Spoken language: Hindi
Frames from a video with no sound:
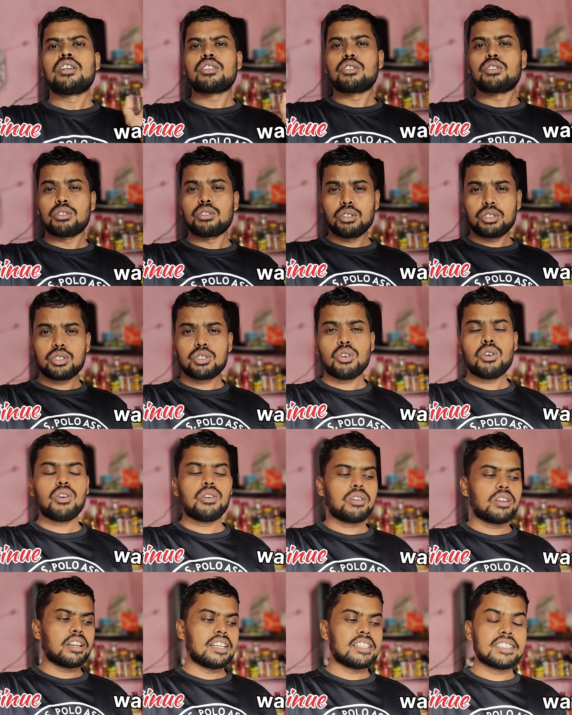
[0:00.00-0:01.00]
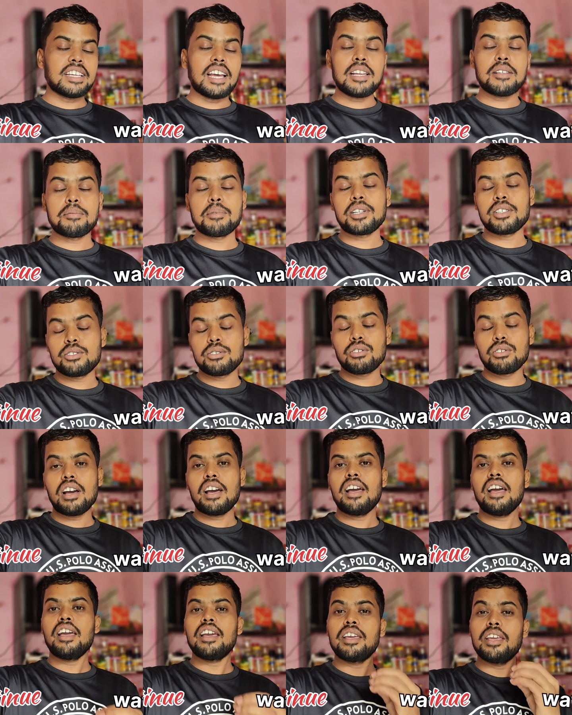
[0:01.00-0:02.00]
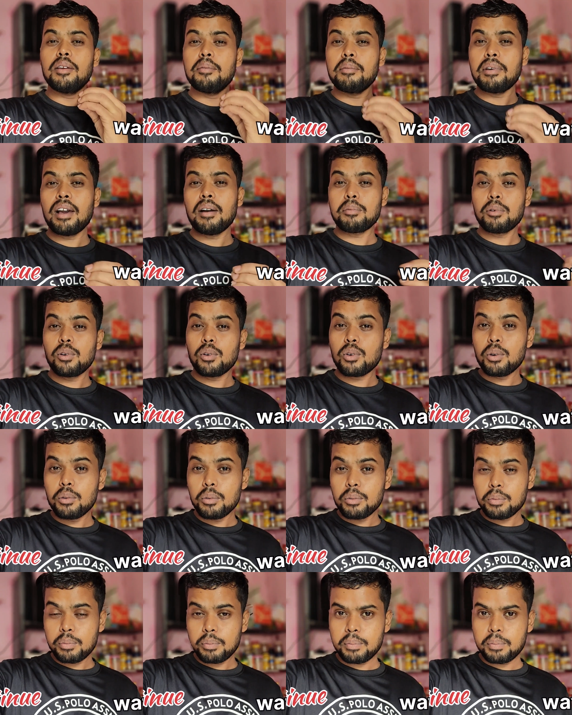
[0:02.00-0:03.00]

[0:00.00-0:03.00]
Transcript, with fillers: ये रिचार्ज बढ़ चुका है ये मैं आप लोग को